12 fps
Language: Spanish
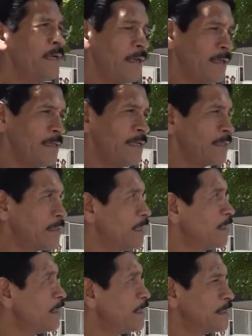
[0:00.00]
El día
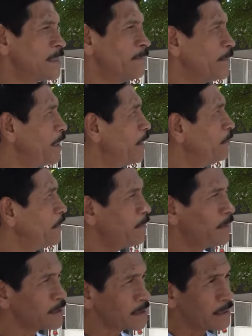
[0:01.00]
30 de septiembre
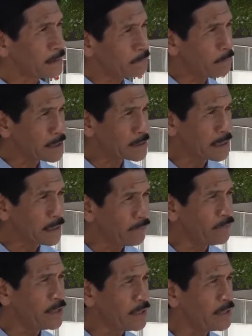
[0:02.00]
va a ser, va a ser
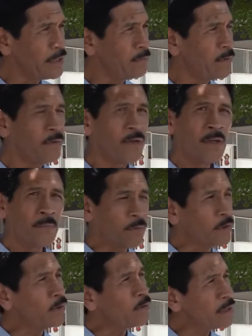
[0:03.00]
definitivo
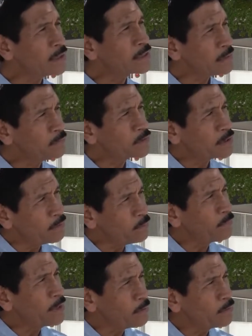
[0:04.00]
porque ahorita estamos en
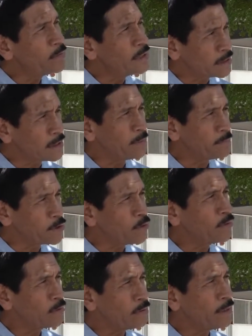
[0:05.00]
un periodo de
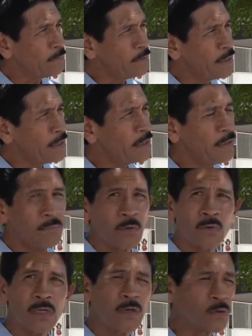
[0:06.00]
inscripción todavía, de
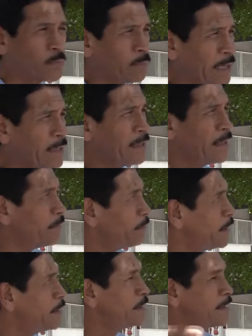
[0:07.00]
modo que los padres, las
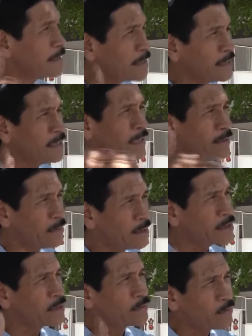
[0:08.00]
madres están llegando a
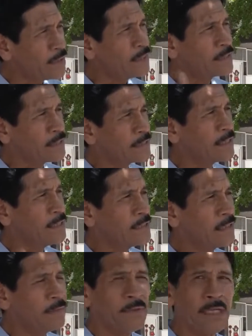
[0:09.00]
las escuelas, se están
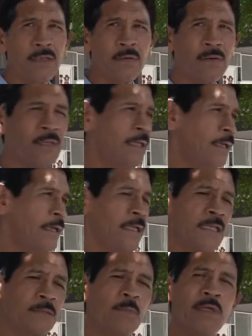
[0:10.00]
inscribiendo y
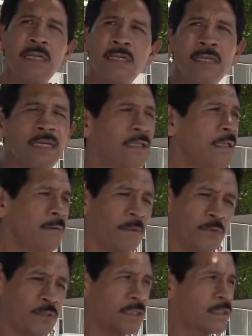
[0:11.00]
después del 30
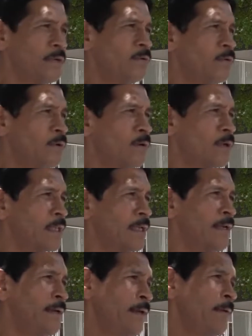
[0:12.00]
vamos a hacer un corte